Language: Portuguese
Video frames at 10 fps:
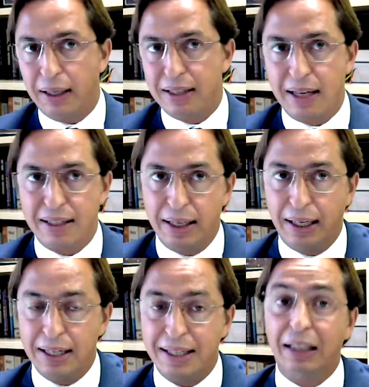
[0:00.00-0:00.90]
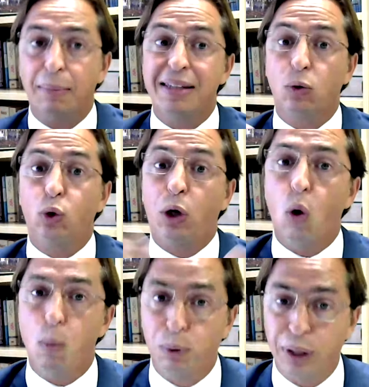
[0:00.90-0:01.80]
as máquinas caça-níqueis, nada mais são do
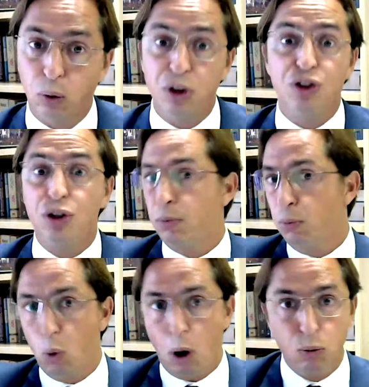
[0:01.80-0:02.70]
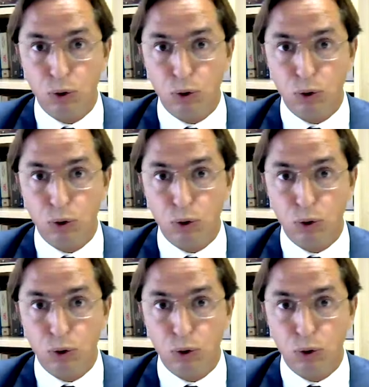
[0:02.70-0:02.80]
que computadores de, de